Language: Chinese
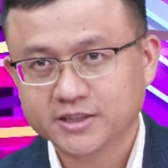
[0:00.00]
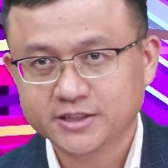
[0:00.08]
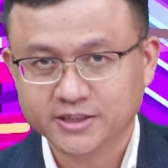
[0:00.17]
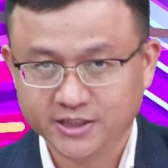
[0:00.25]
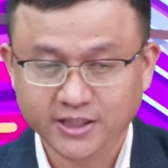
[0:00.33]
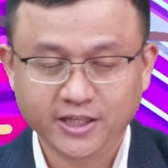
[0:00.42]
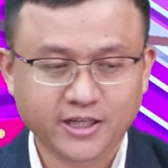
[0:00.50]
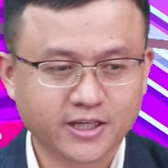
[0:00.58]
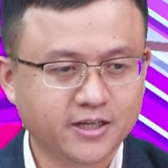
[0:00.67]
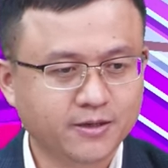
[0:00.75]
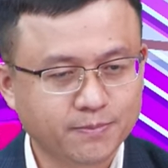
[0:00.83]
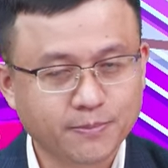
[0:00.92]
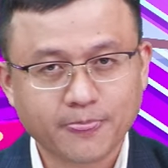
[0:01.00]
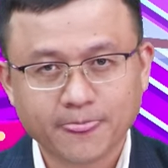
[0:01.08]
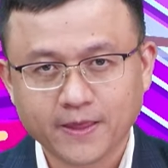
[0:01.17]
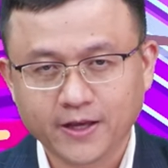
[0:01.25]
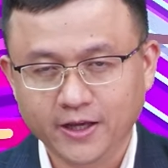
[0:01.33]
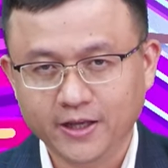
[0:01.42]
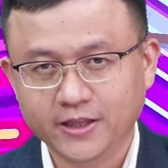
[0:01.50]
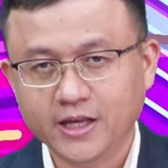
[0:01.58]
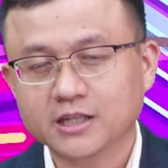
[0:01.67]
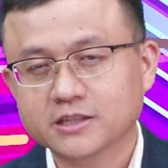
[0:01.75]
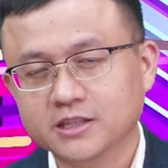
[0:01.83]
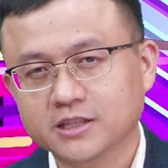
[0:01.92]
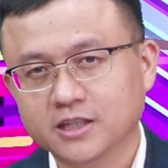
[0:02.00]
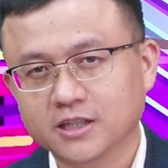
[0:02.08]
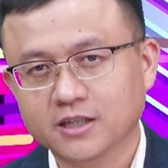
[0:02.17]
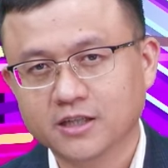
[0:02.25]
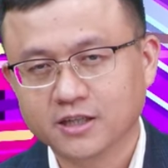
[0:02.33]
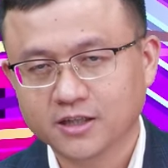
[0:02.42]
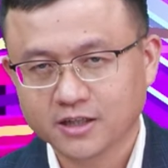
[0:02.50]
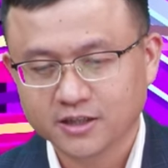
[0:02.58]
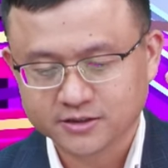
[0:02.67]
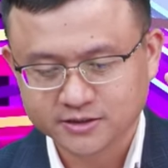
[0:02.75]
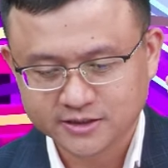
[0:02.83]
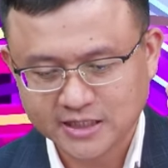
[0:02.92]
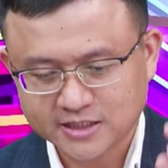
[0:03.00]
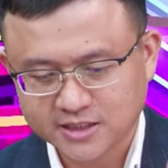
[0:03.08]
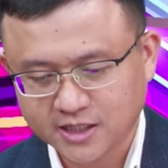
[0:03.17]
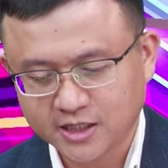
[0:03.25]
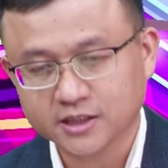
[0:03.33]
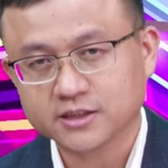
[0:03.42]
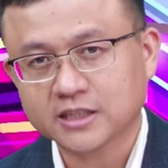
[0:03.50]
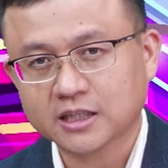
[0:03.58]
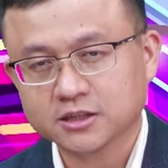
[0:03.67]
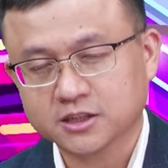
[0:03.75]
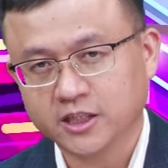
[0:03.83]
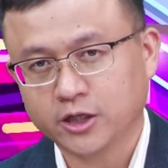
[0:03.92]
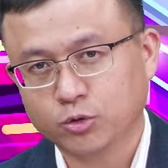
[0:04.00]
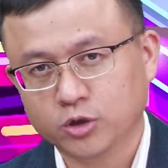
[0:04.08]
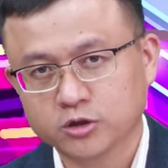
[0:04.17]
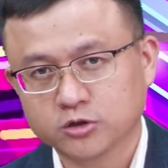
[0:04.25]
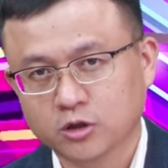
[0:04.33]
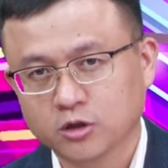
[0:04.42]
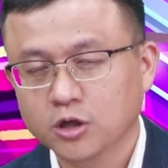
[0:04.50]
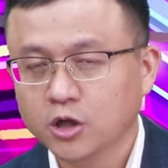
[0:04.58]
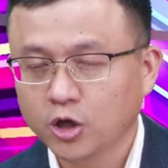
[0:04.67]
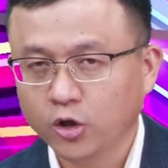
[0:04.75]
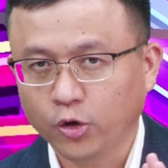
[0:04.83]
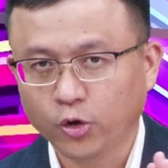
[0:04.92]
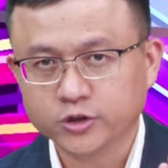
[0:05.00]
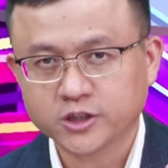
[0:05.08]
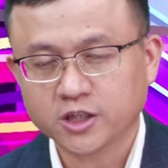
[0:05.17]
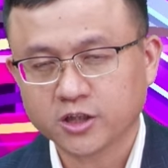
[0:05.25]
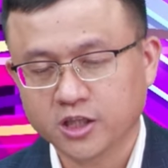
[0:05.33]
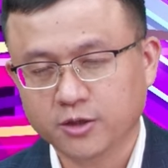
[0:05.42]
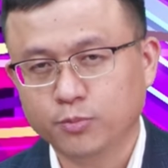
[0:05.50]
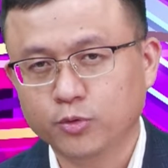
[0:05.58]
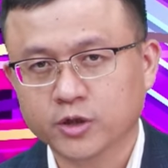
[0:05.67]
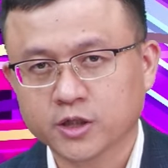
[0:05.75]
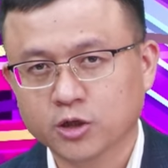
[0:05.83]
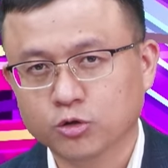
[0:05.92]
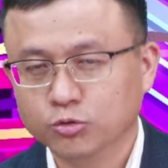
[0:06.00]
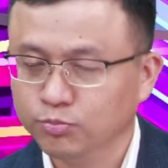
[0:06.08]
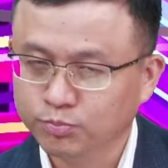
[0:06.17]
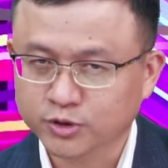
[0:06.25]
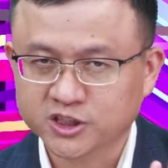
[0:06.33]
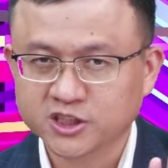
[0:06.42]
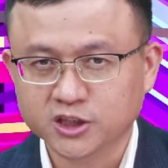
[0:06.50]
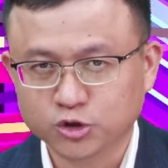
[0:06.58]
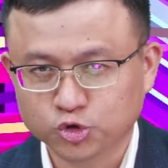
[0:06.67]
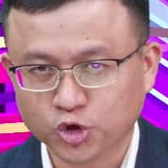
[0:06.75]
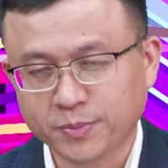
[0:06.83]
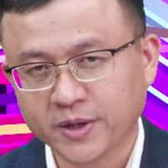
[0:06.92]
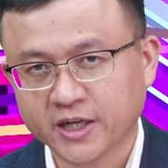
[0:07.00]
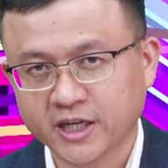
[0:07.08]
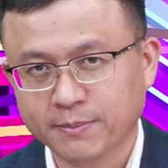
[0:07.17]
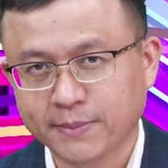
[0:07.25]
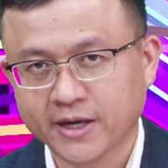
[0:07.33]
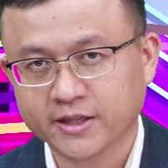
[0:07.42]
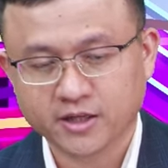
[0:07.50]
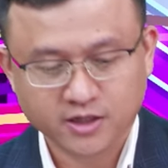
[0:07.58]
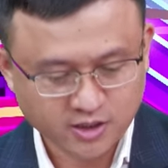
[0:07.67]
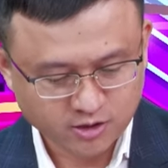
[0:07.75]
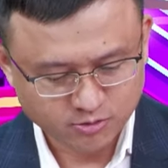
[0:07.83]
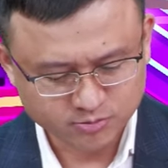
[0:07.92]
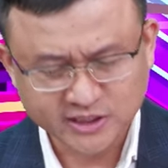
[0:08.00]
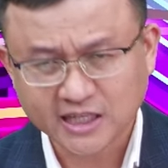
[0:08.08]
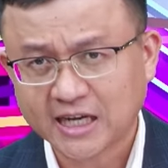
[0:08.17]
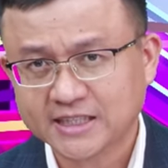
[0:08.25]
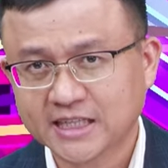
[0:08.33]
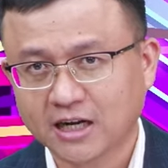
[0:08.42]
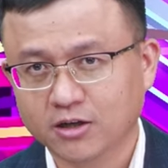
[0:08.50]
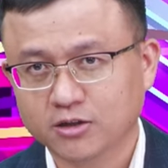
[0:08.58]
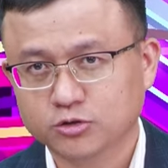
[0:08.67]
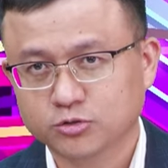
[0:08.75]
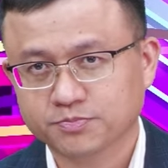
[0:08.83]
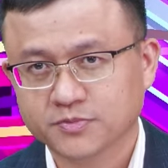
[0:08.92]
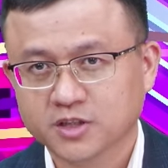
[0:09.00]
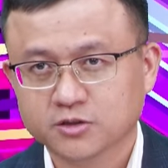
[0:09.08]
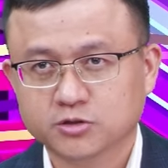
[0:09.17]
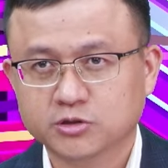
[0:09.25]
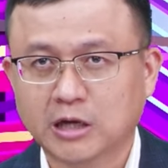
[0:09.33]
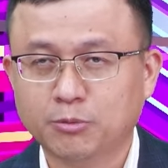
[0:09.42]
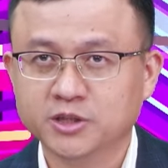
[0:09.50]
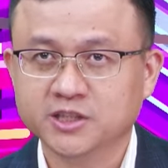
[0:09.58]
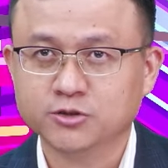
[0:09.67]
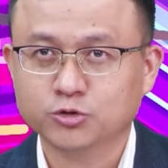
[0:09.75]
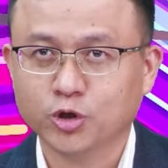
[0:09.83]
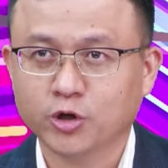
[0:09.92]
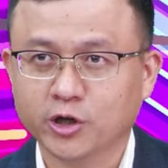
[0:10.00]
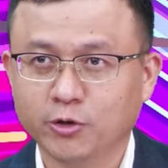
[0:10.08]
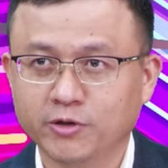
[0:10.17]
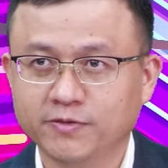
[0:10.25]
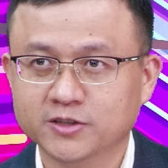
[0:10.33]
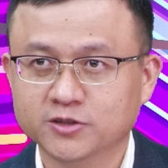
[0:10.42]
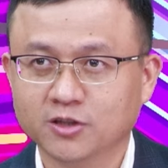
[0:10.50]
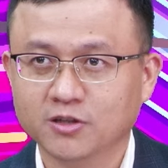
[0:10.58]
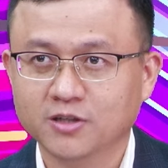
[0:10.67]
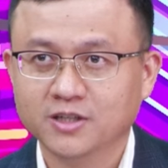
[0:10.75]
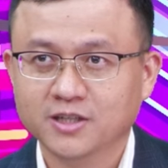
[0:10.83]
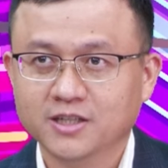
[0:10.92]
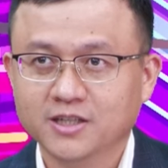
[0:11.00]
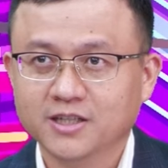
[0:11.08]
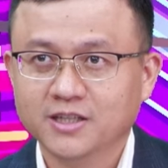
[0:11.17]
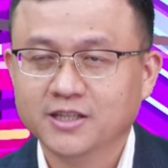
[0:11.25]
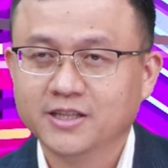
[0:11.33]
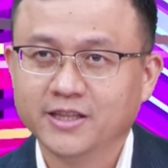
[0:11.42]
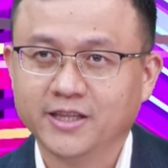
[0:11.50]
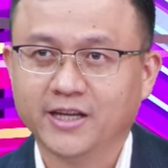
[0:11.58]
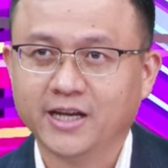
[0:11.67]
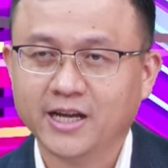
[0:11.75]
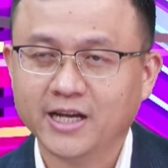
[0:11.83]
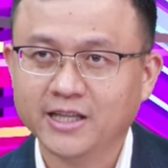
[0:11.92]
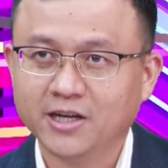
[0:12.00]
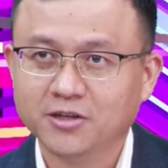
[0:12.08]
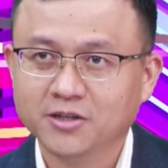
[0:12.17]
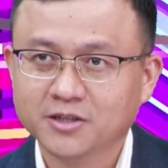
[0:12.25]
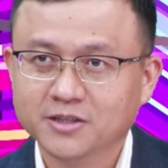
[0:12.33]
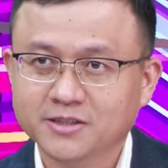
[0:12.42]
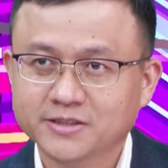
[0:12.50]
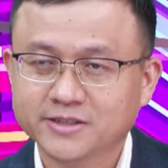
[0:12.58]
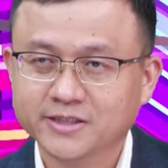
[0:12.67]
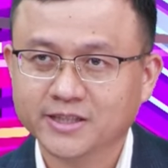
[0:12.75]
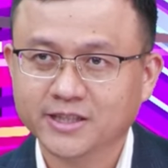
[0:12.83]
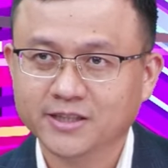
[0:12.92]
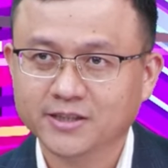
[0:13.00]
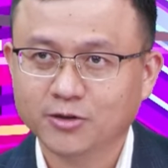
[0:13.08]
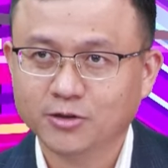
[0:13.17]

请你呢一定要记得在这个横向整理过程中。有一些底部的个股不是你随便可以买的。我们再看一下啊，导播，请最后给我一分钟。你可以看到这个